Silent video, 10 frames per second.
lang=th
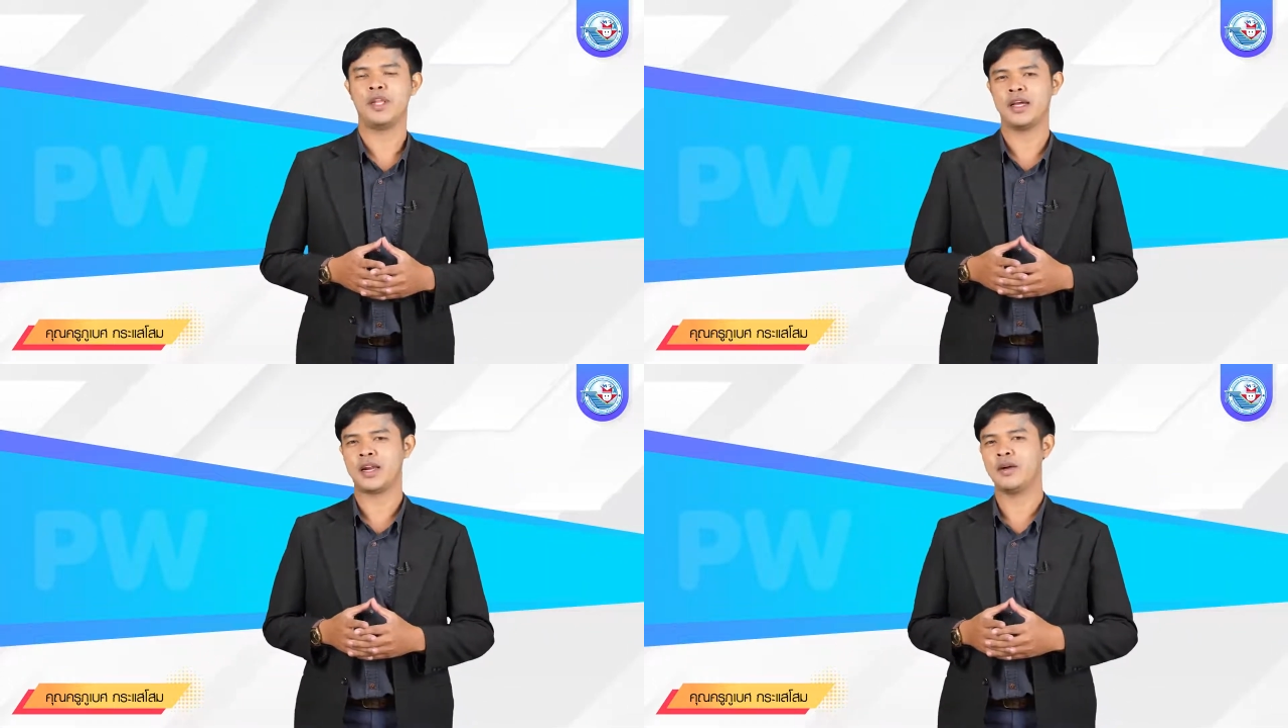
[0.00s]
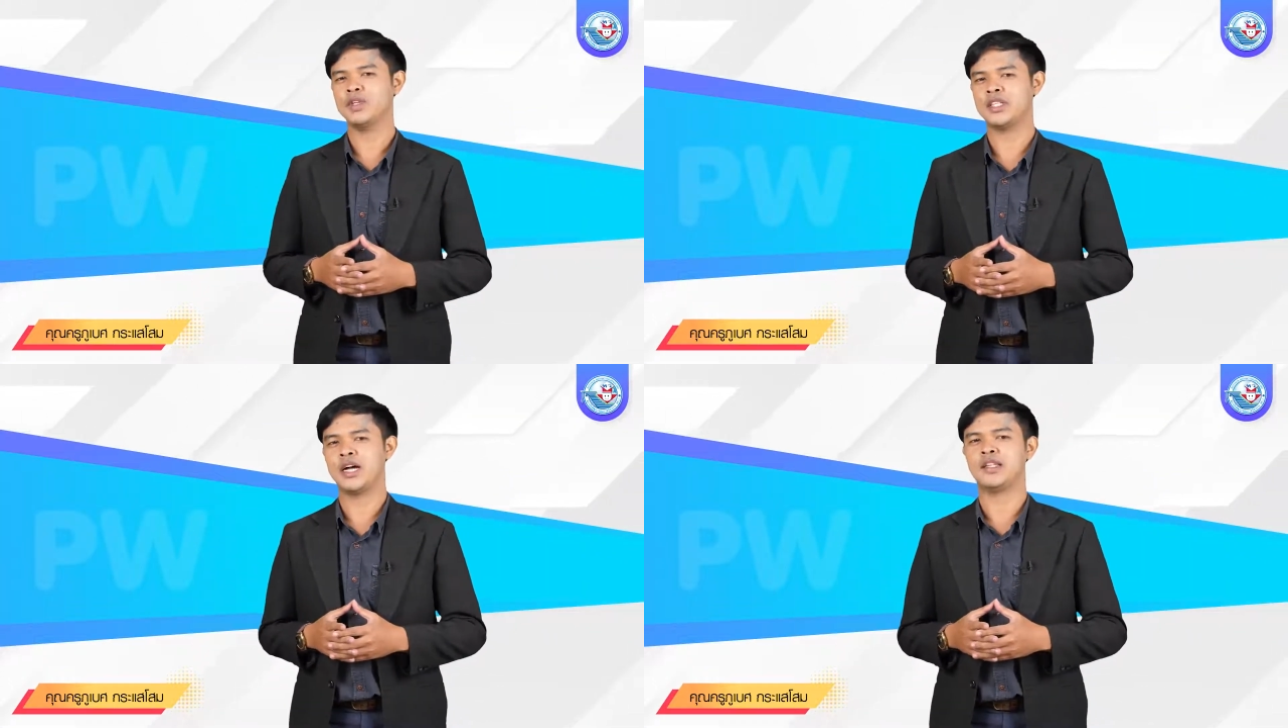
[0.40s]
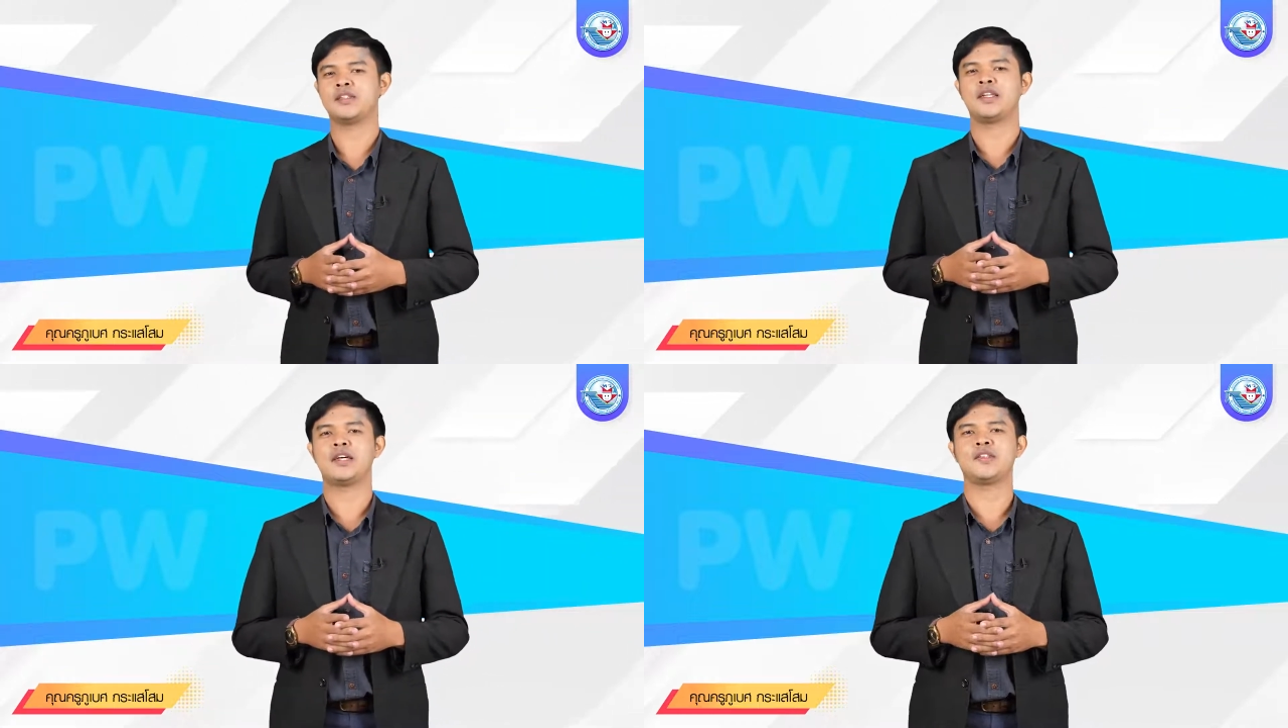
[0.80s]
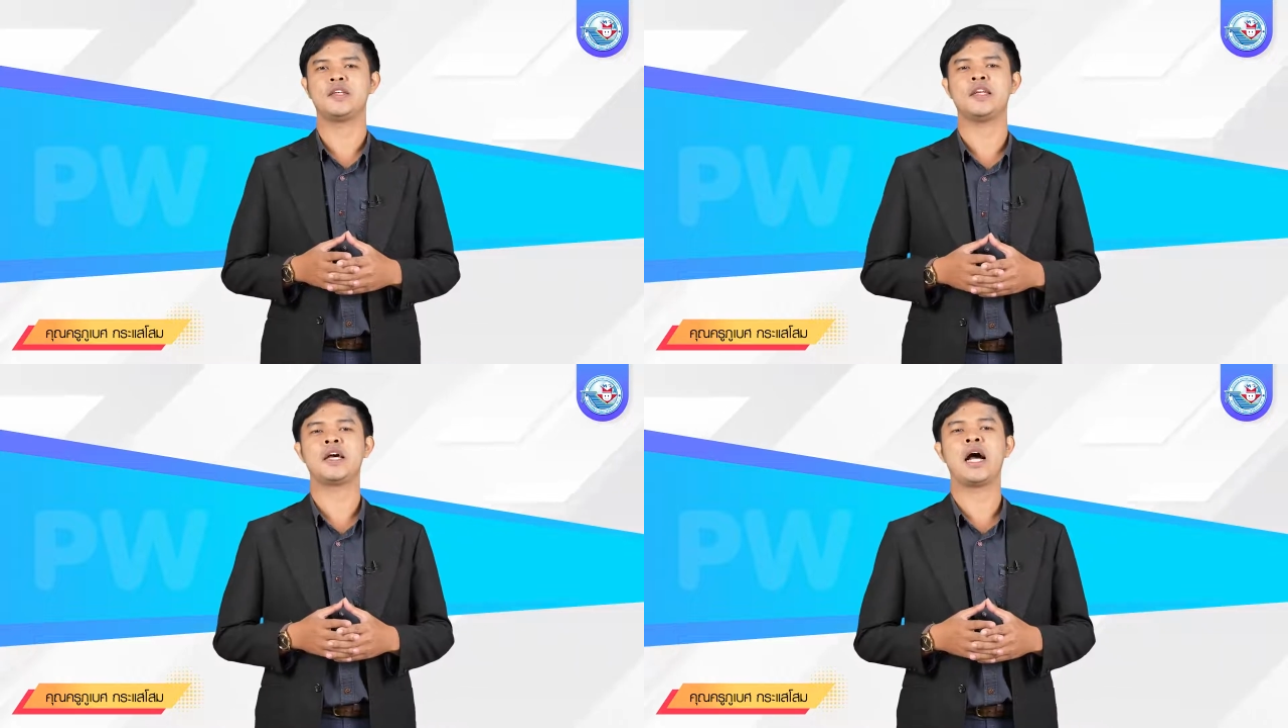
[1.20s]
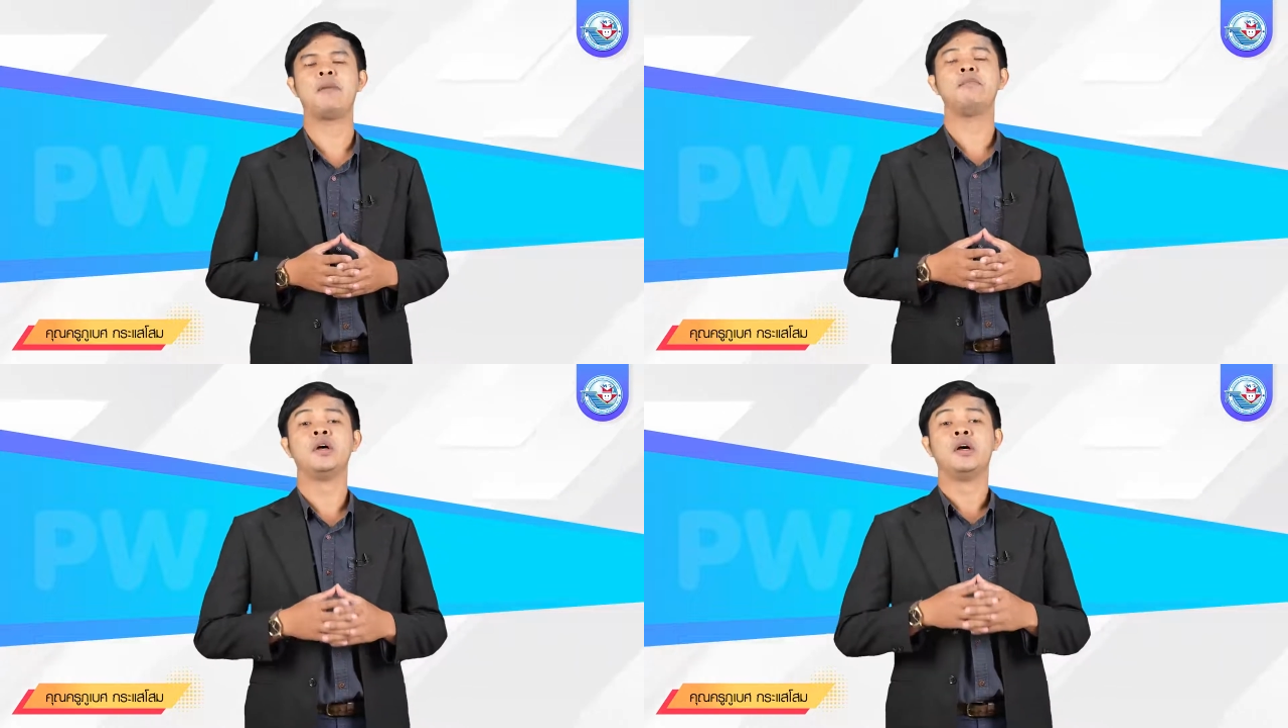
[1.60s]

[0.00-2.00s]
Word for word: ในรายวิชาทัศนศิลป์นะครับ